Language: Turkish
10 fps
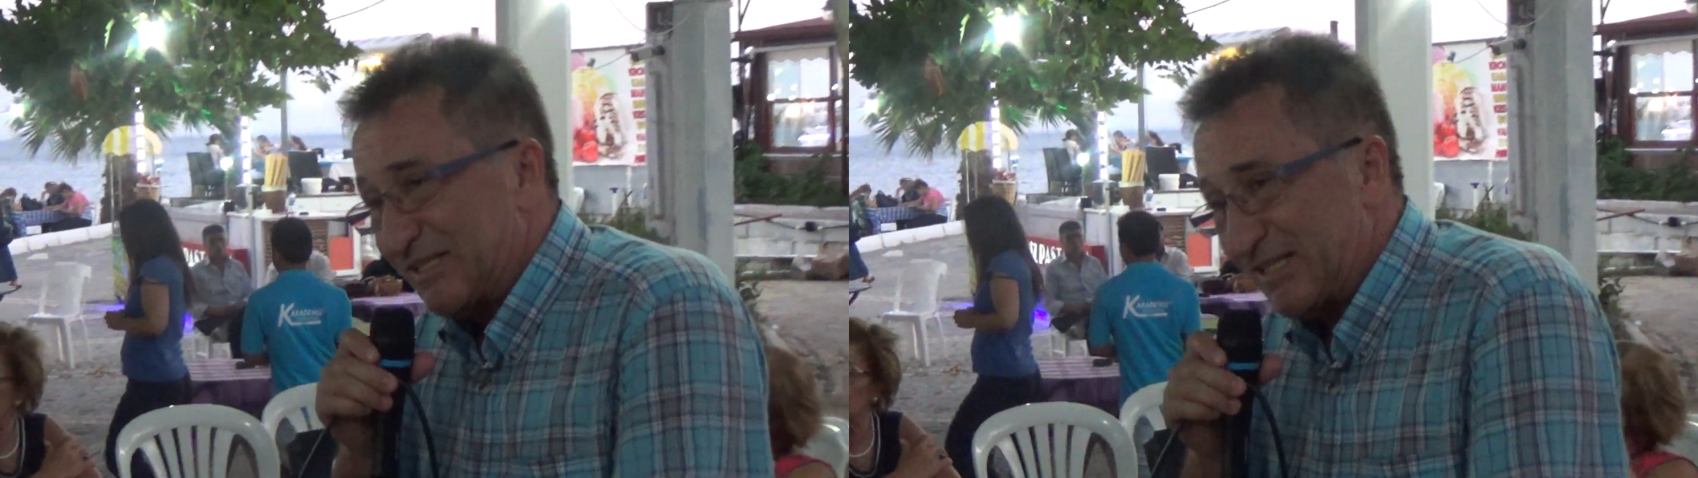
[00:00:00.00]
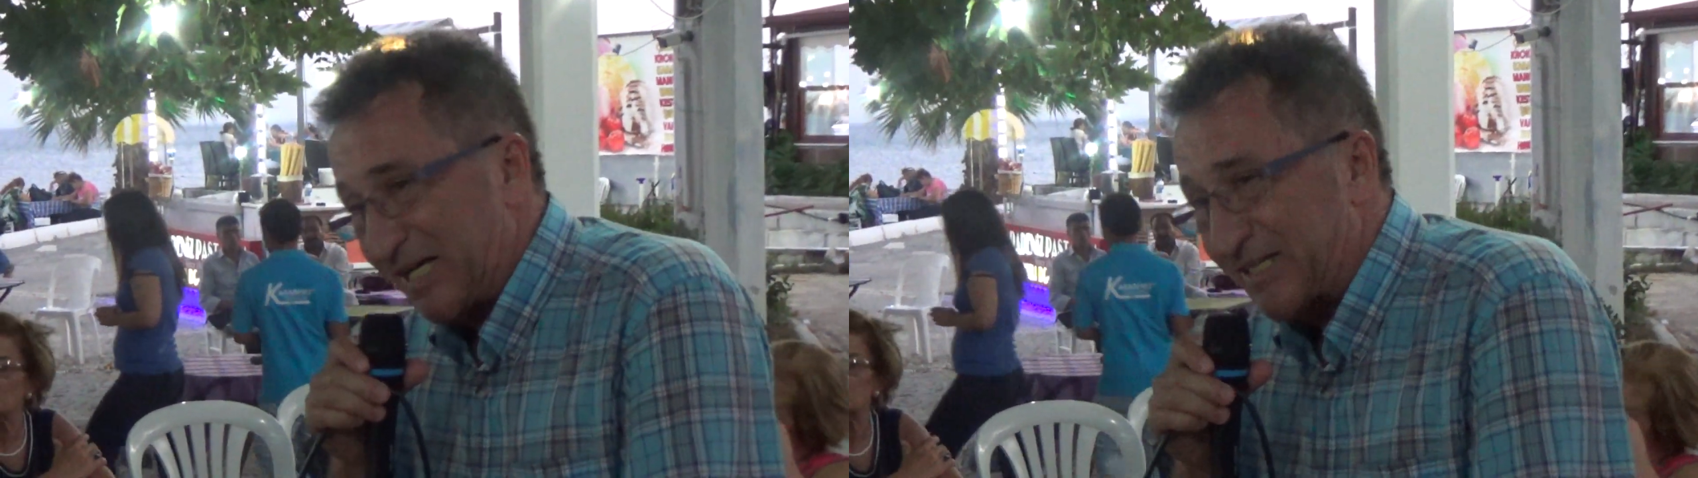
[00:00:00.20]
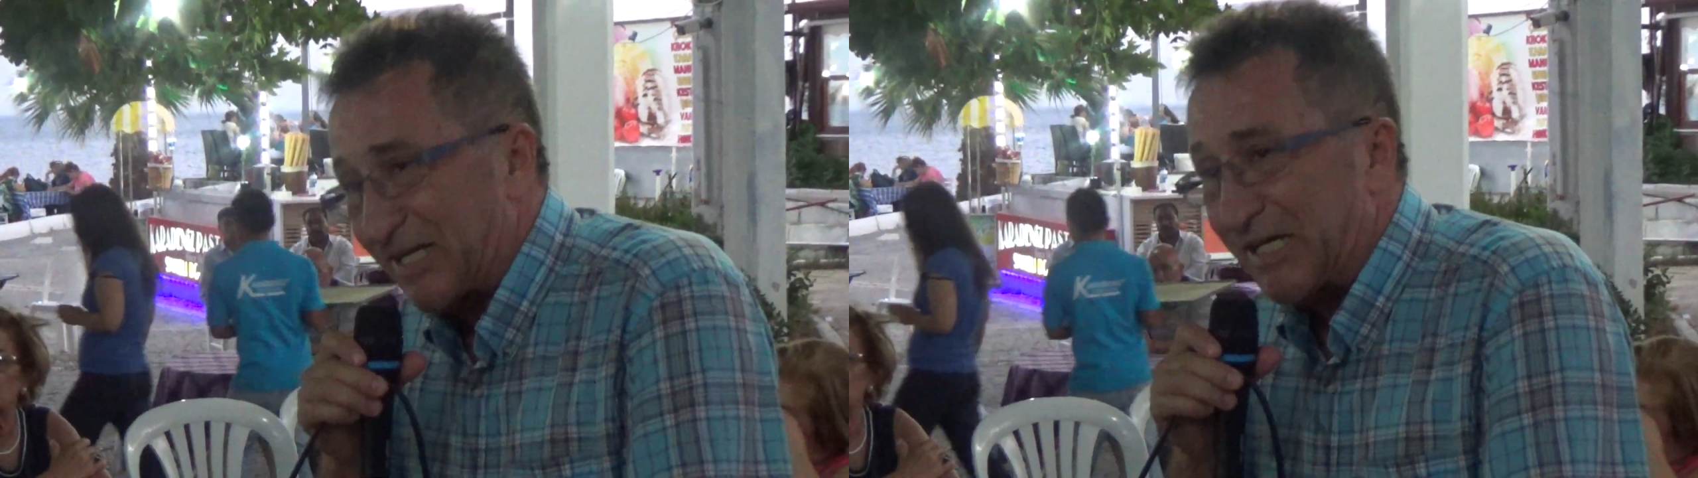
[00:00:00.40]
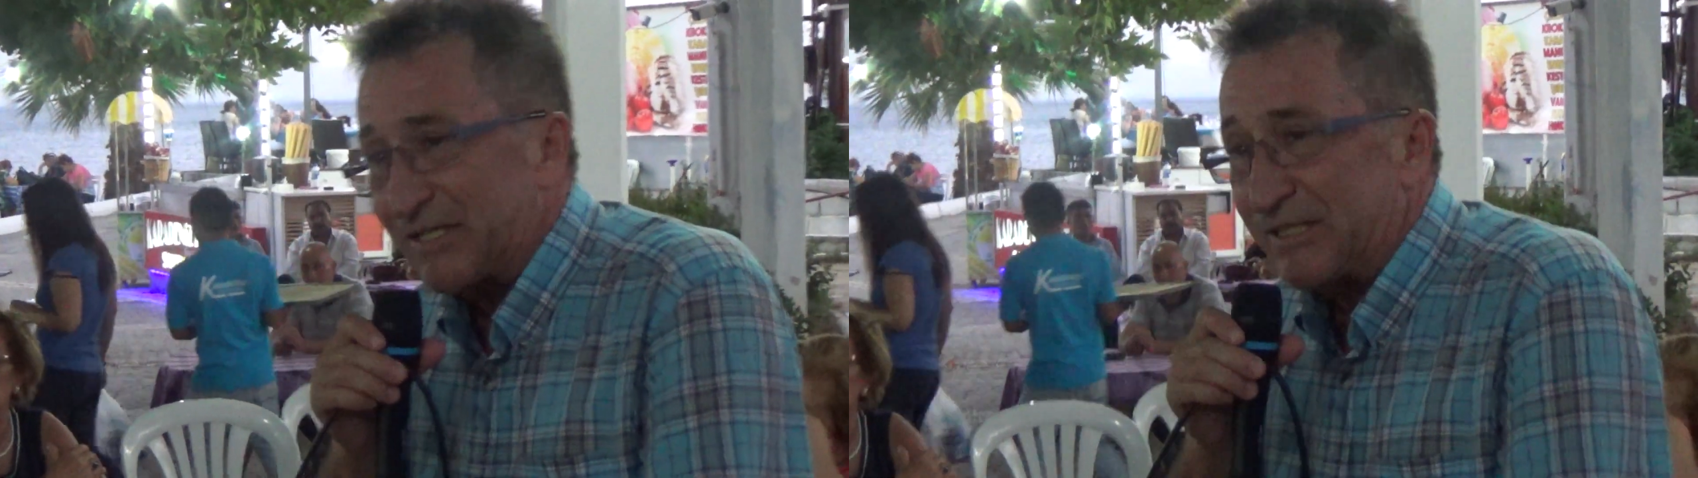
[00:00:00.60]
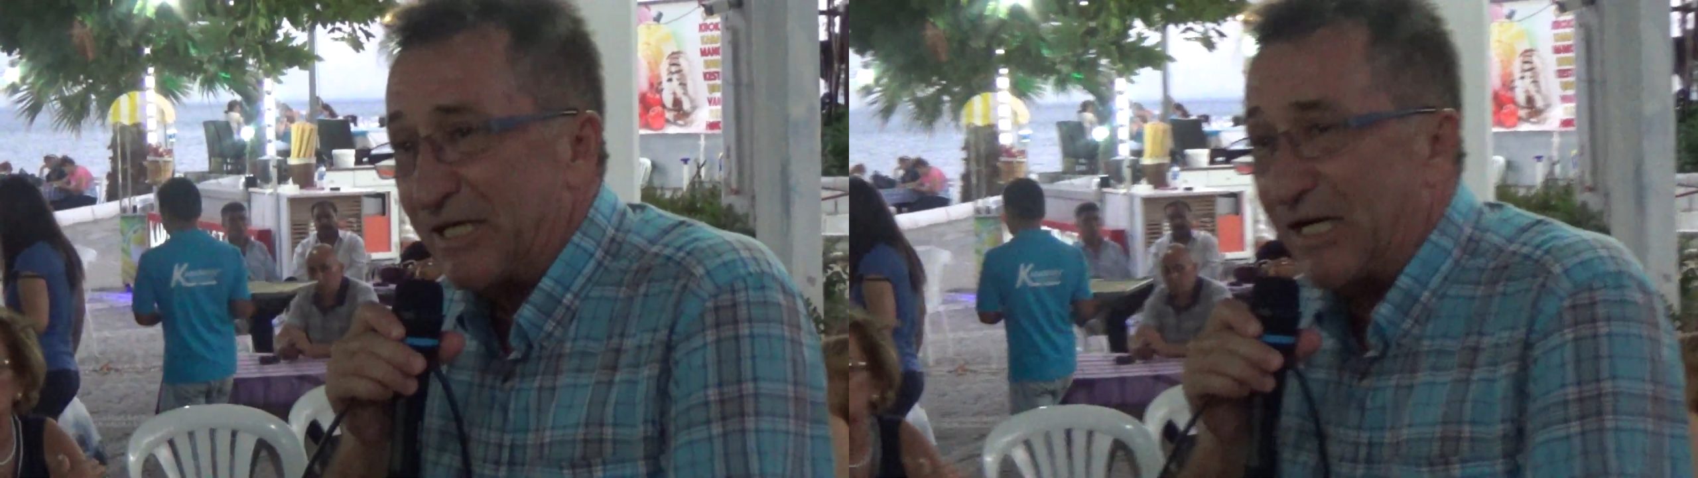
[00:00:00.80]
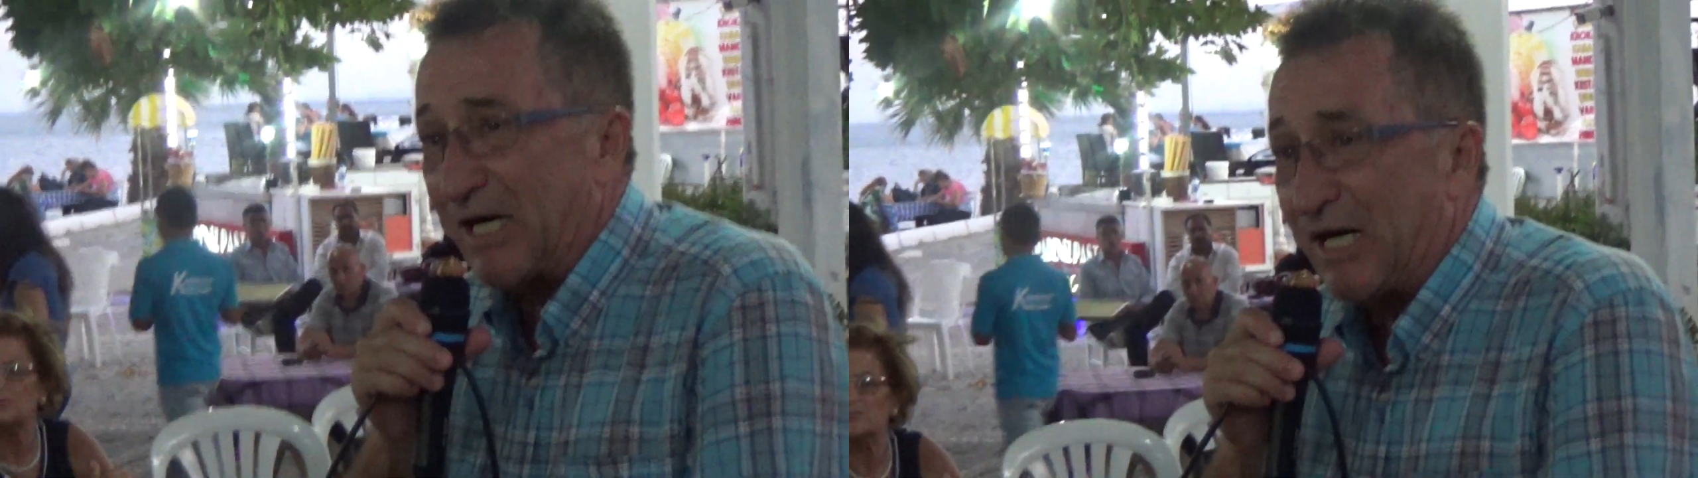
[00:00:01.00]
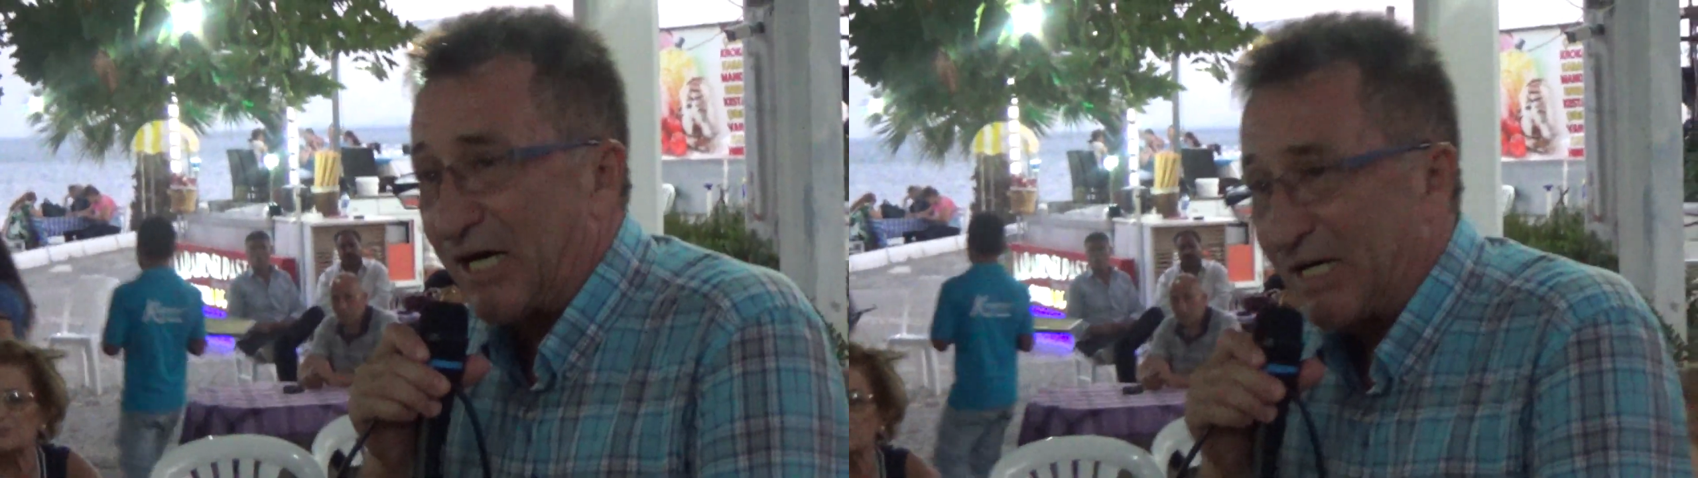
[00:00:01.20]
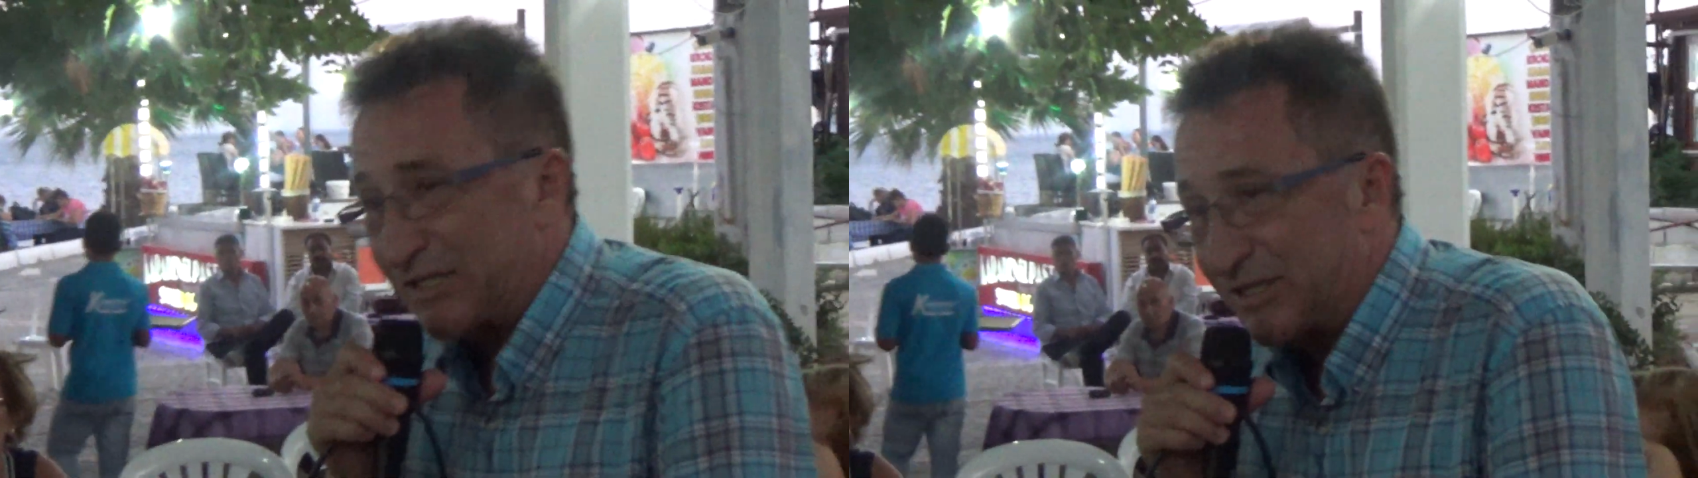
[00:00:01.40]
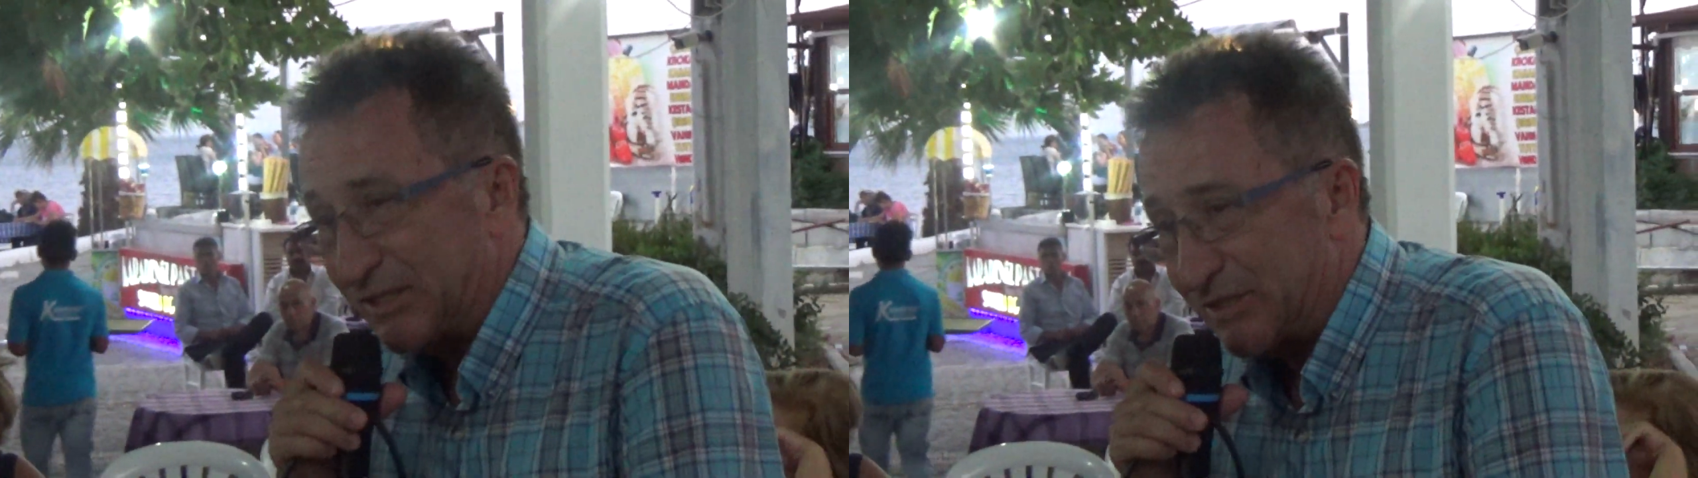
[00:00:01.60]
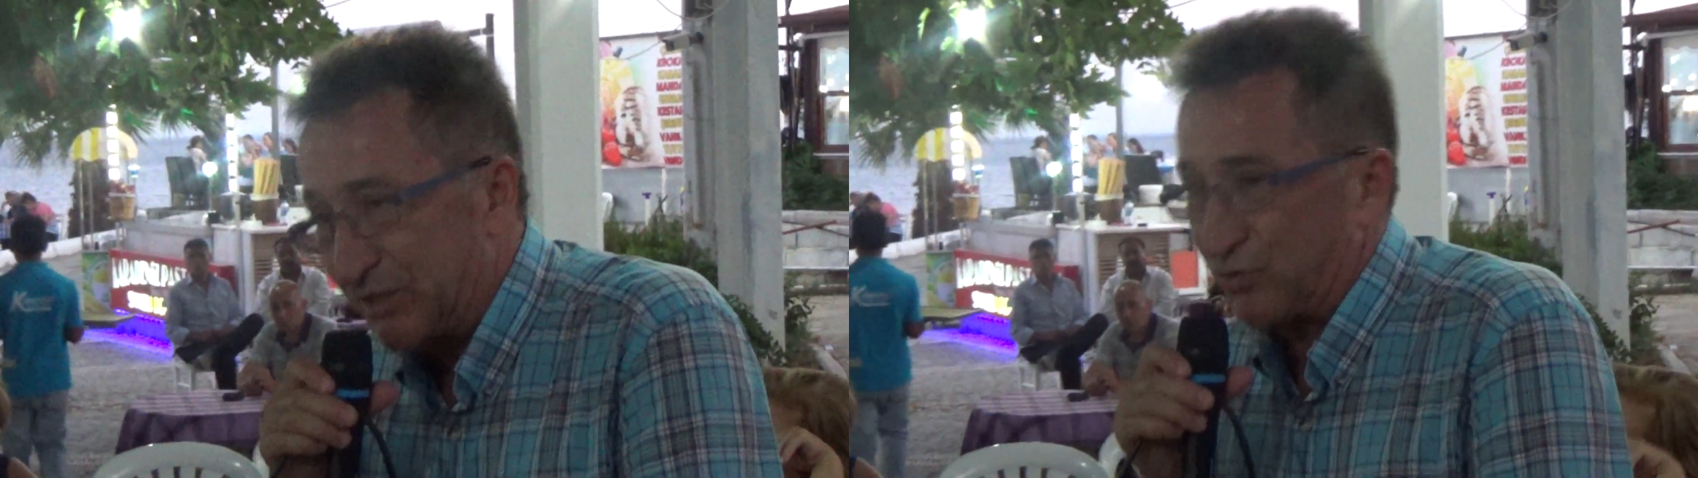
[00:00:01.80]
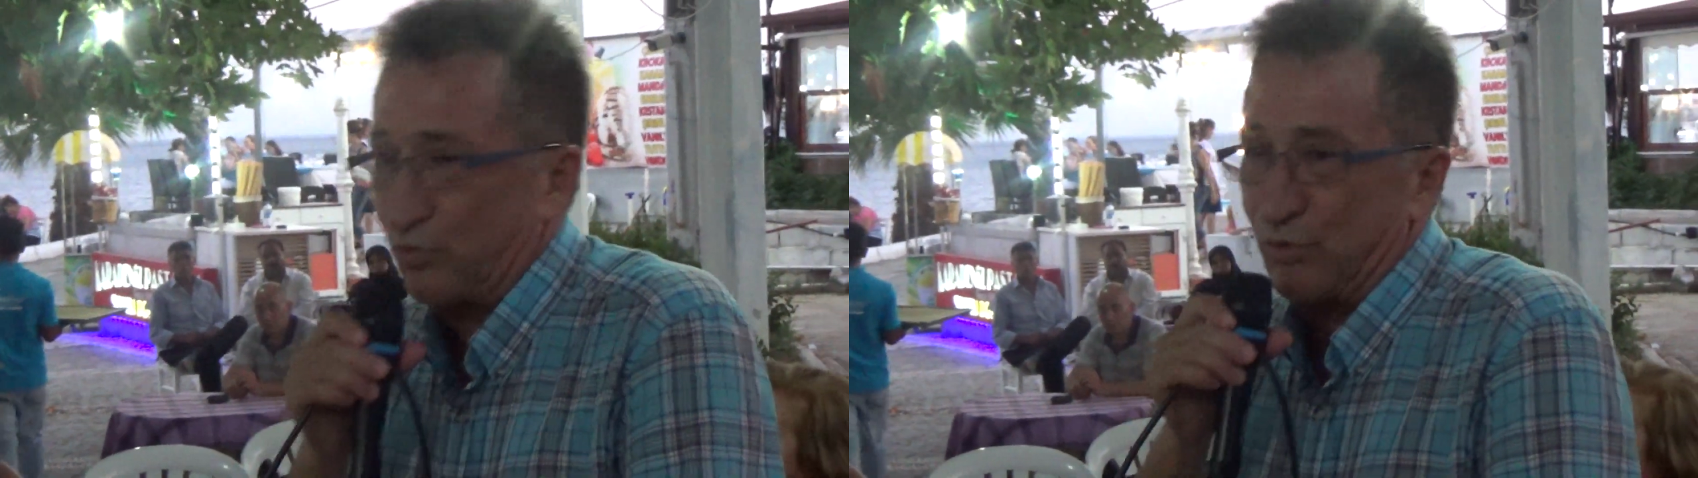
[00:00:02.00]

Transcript: tekrar aydınlık